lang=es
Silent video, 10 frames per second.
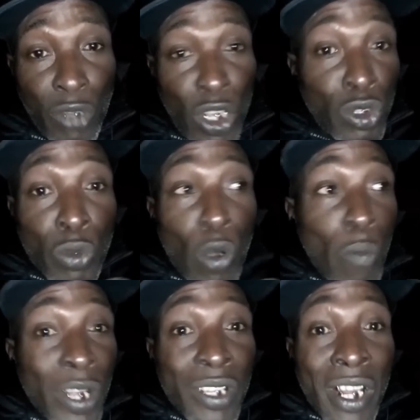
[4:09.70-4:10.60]
porque supo
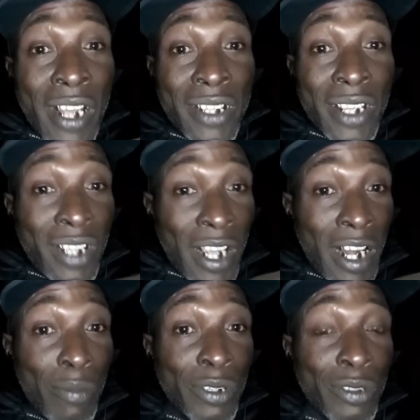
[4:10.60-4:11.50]
comprender la esencia
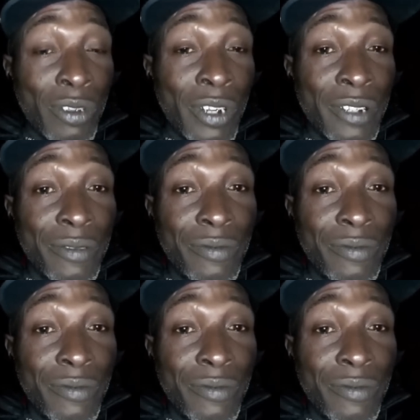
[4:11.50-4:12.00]
de la persona.